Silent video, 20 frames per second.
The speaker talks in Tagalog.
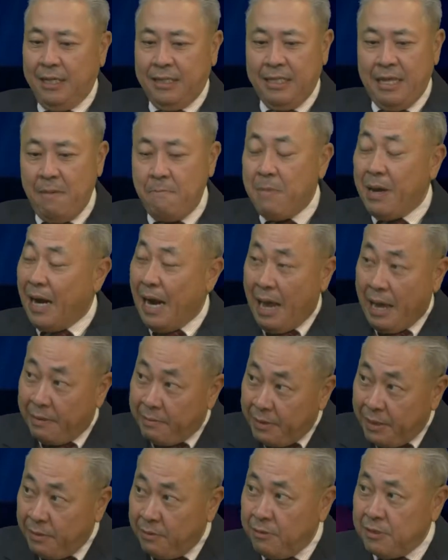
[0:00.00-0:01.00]
na
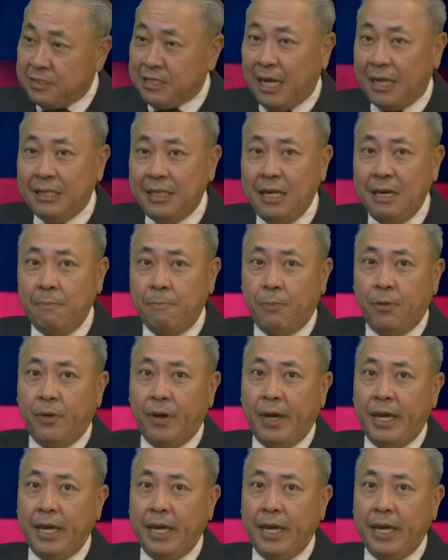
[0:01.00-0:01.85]
maraming sa kanila po